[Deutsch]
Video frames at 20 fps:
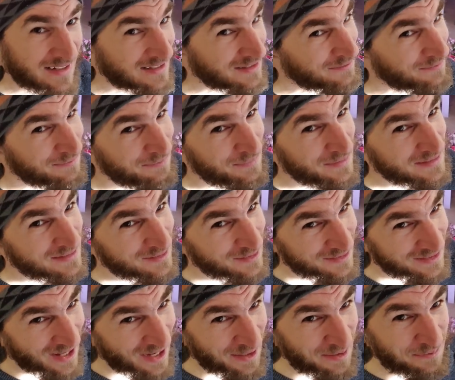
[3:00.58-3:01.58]
ich bin so
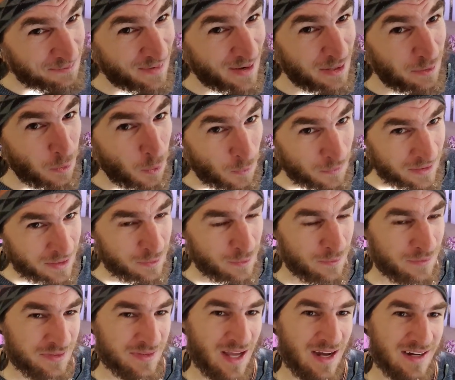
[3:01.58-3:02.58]
dankbar. Ohne
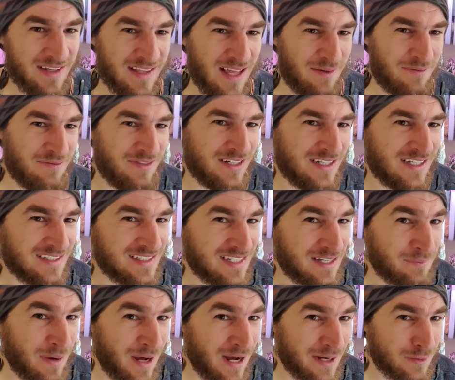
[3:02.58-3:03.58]
Kontakt haben wir das
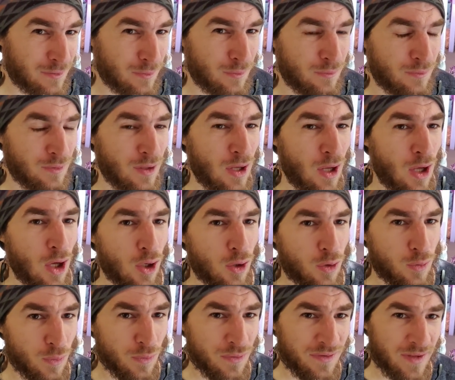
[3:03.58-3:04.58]
gemacht und
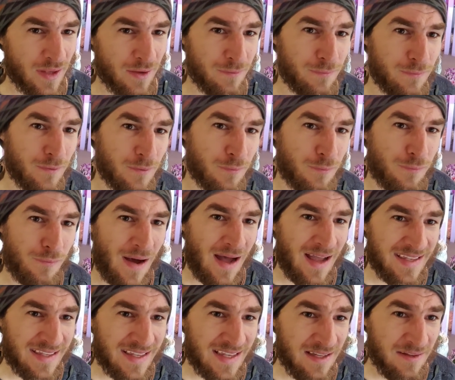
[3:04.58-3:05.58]
Youssef von
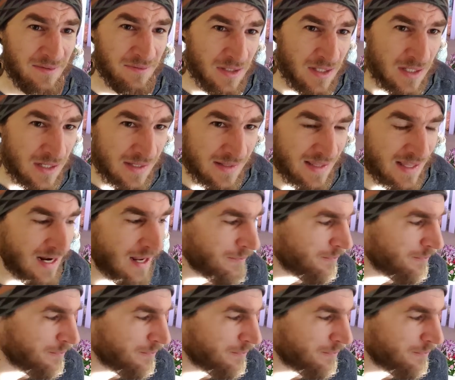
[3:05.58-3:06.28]
Faye, der